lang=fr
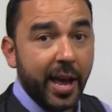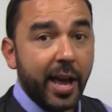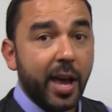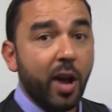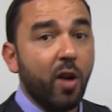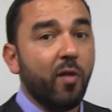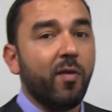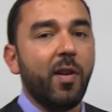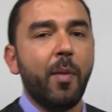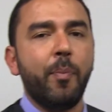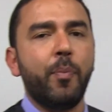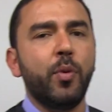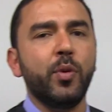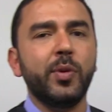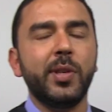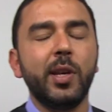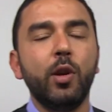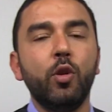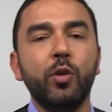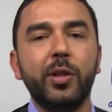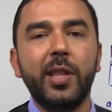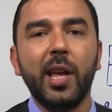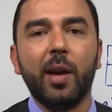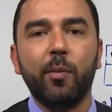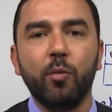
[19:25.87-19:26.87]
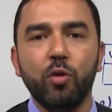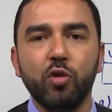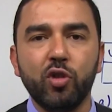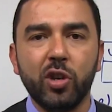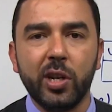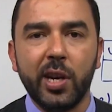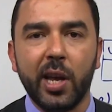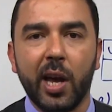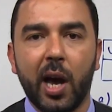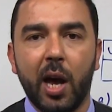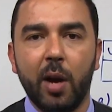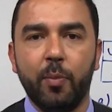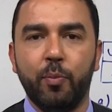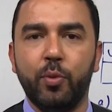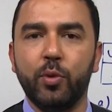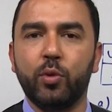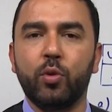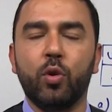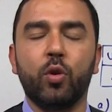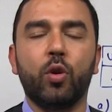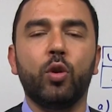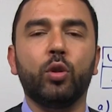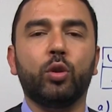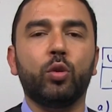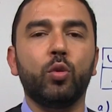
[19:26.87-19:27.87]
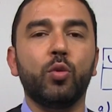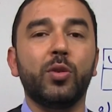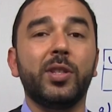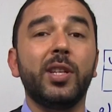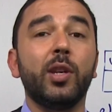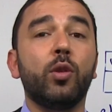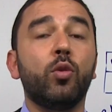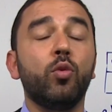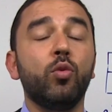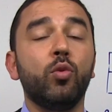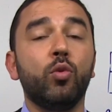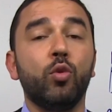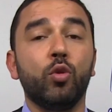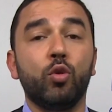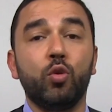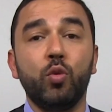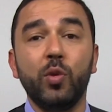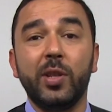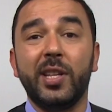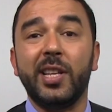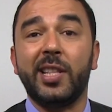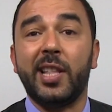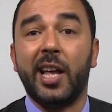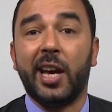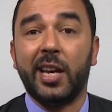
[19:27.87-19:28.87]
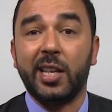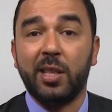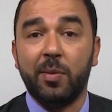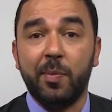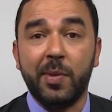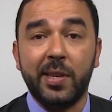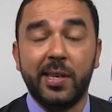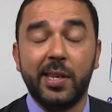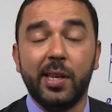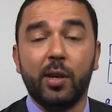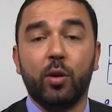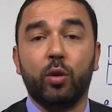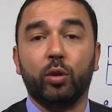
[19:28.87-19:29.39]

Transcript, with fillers: Et on va poser le terme général, puisque quand on sait qu'une suite est arithmétique,